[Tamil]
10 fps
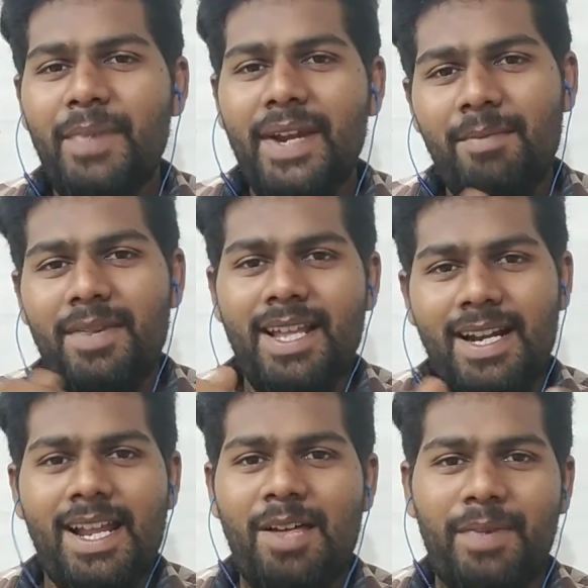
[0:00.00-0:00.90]
இப்போ என்ன
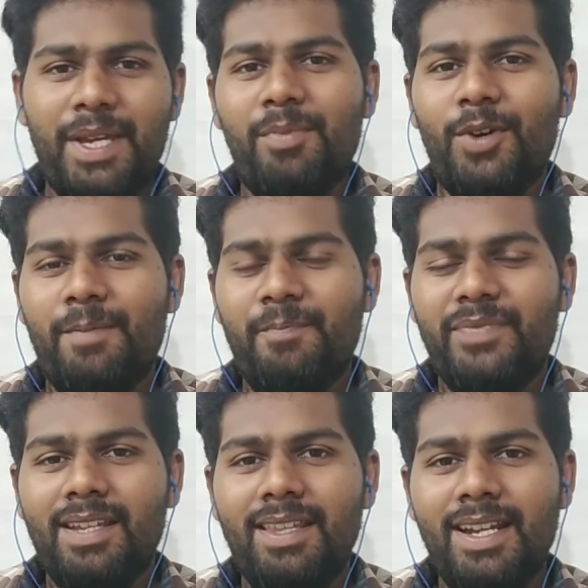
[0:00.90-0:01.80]
பண்ணுறோம் ரெண்டாவது பையன் போகிறான்
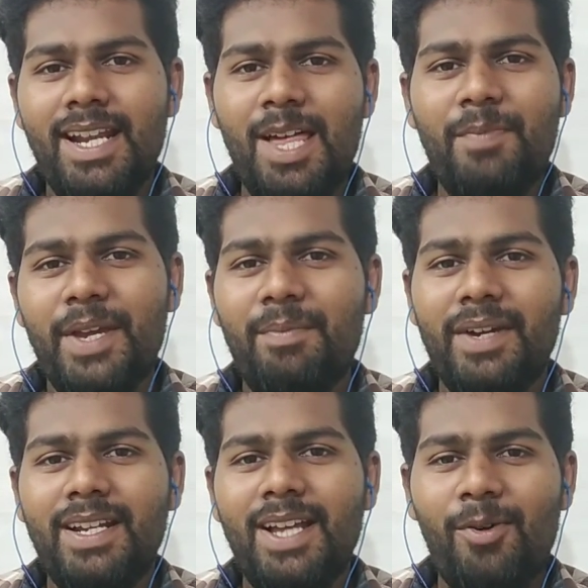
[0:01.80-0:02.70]
அந்த ரெண்டாவது பையன்
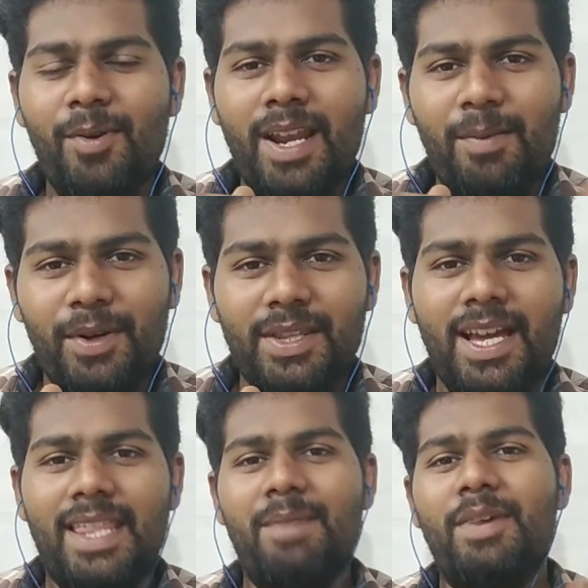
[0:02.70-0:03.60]
போயிட்டு அவனோட நிலப்பகுதியை
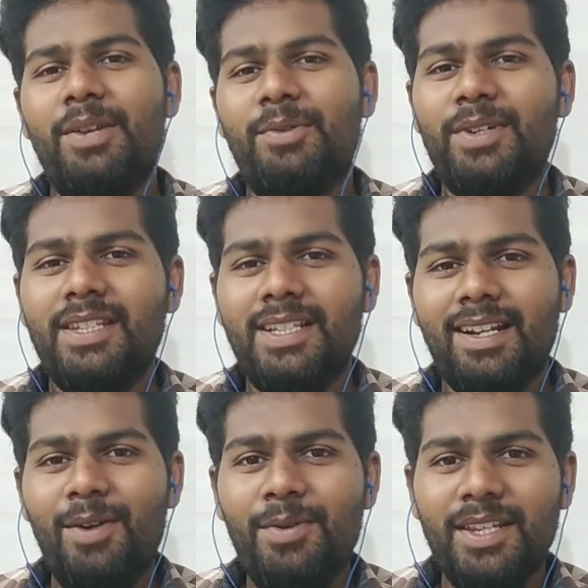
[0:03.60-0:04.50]
அதே மாதிரி உழுதுகிட்டு
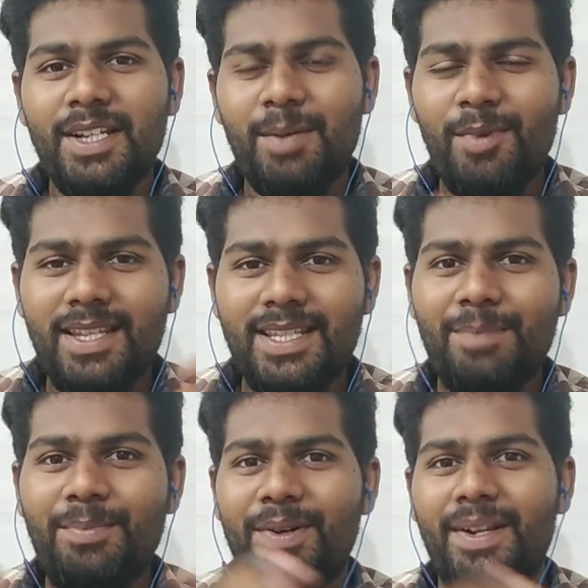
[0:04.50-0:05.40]
இருக்கான் உழுதுகிட்டு இருக்கும்போது அந்த
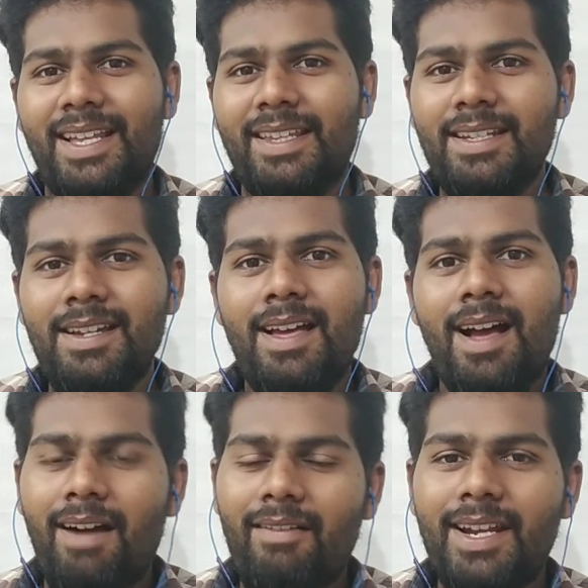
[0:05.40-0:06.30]
செப்பு குடம் கிடைக்குது
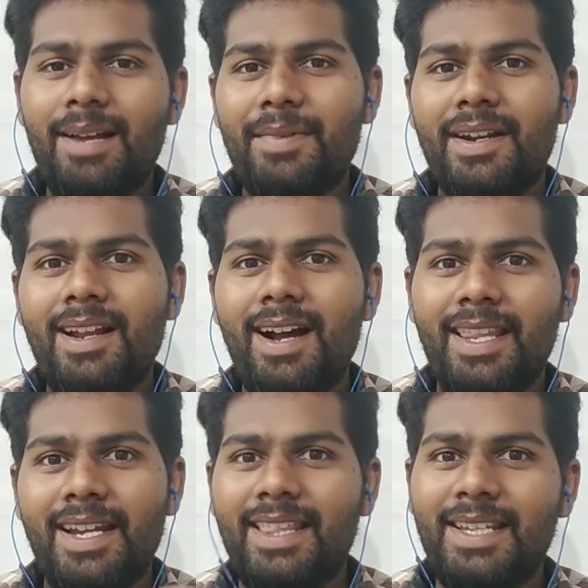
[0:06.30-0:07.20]
அவன் என்ன பண்ணுறான்
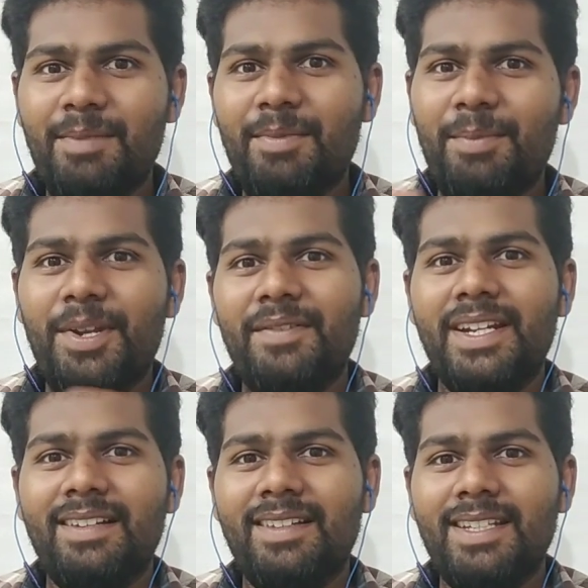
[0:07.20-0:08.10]
அதை எடுத்துகிட்டு மறுபடியும்
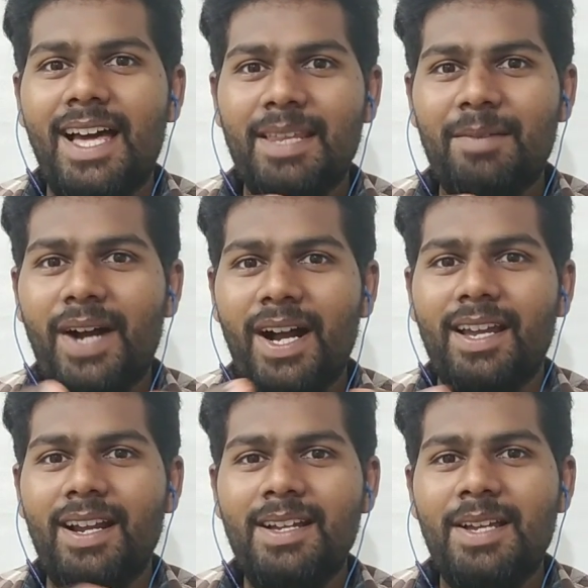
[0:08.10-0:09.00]
வீட்டுக்கு வந்துட்டு அதை
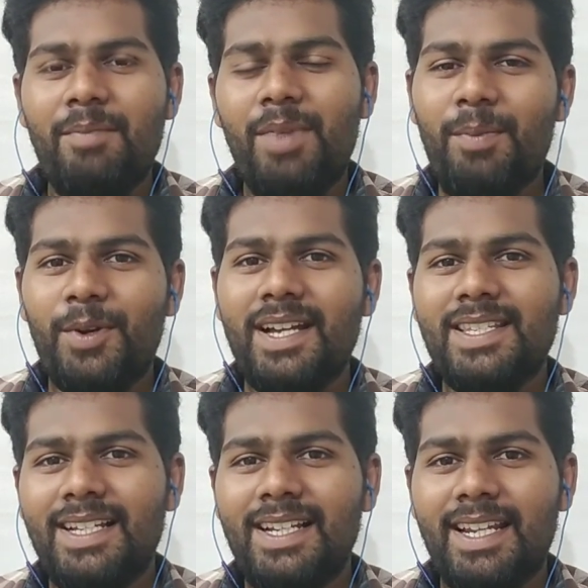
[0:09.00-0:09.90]
பார்க்குறான் பா
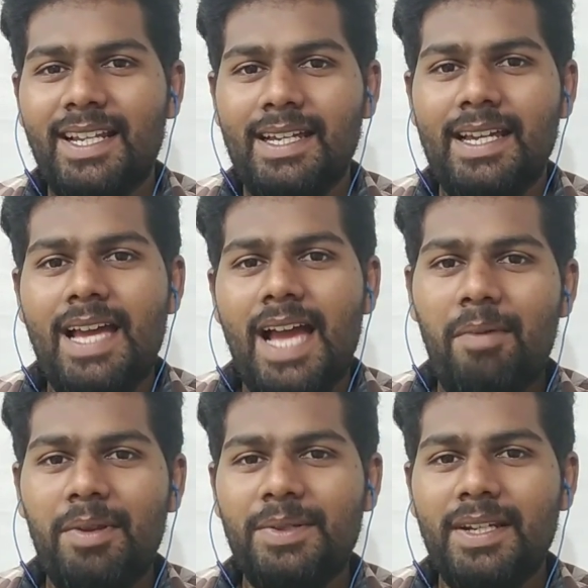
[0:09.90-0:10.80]
பொற்காசிகள் இருக்குது
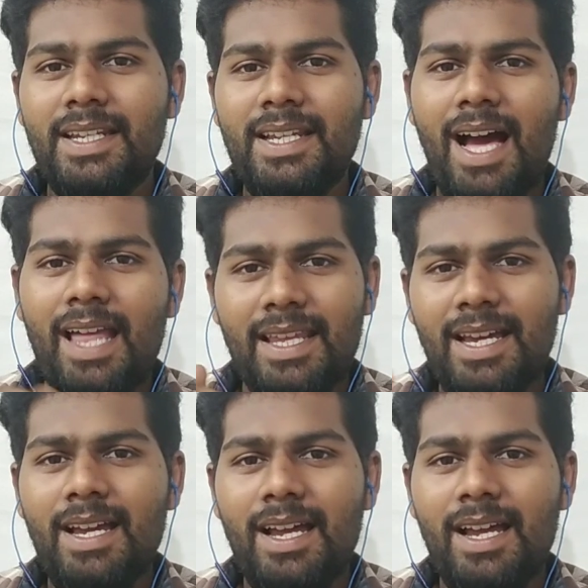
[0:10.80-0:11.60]
அப்படின்னு சொல்லிட்டு அதை